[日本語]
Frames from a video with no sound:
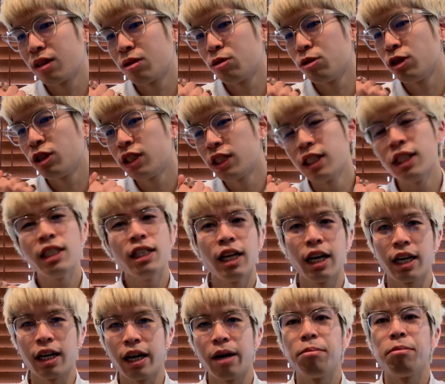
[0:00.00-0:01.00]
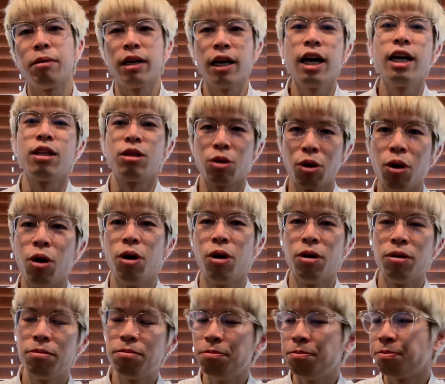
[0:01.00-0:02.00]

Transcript: こう、信念がやっぱないと